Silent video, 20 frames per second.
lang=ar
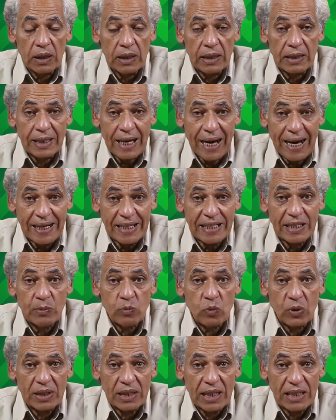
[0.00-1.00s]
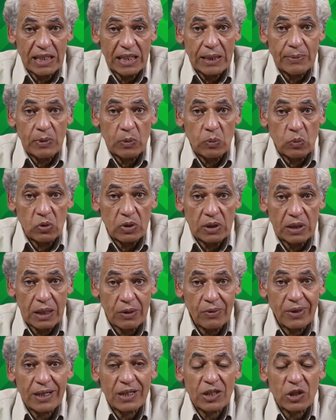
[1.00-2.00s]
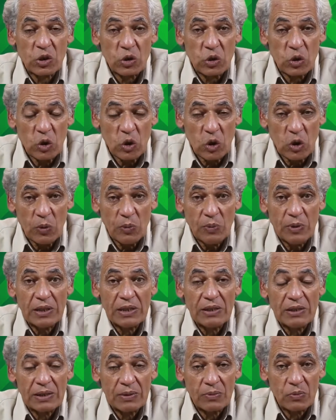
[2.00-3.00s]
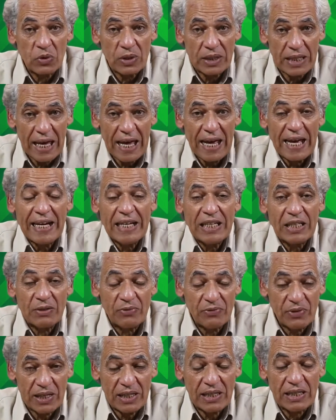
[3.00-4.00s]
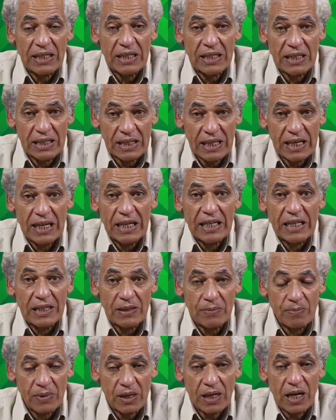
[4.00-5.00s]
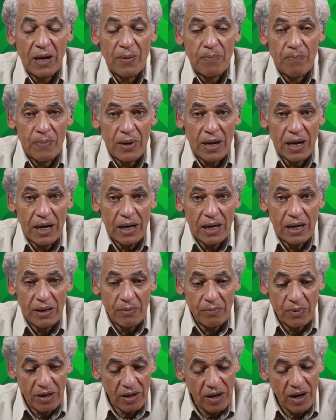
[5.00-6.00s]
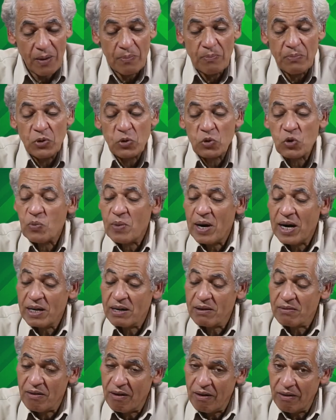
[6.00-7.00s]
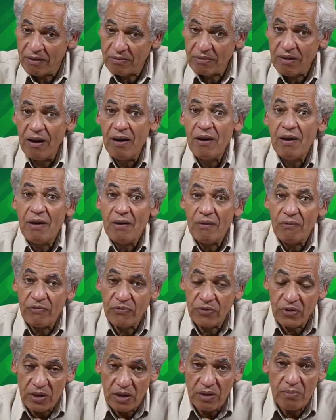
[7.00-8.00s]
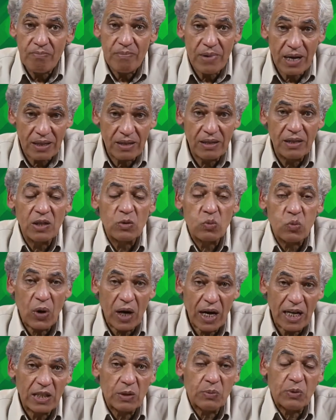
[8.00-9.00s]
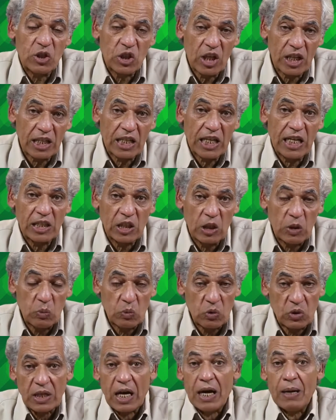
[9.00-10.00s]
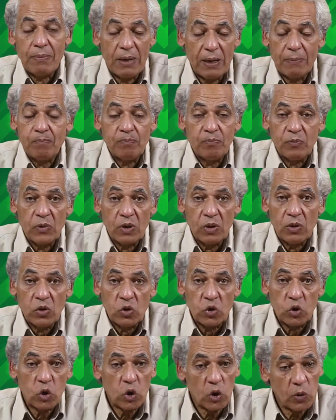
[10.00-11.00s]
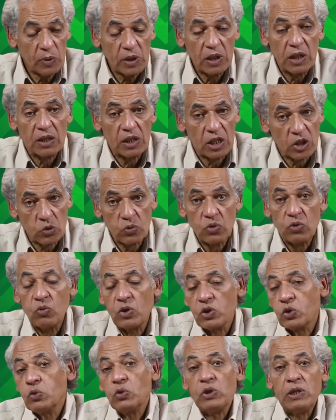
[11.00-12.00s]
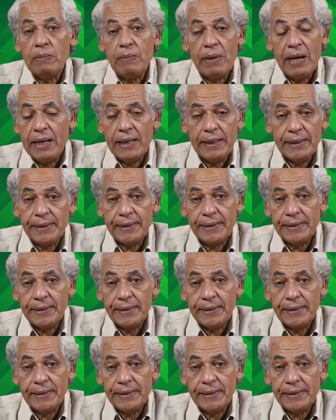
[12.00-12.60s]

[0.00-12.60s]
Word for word: التعليم والتدريب المزدوج شعبة مساعد فني إداري مرحب مع مرحب بيكم معايا النهاردة في مادة محاسبة شركات المساهمة شعبة التسويق وسوق المال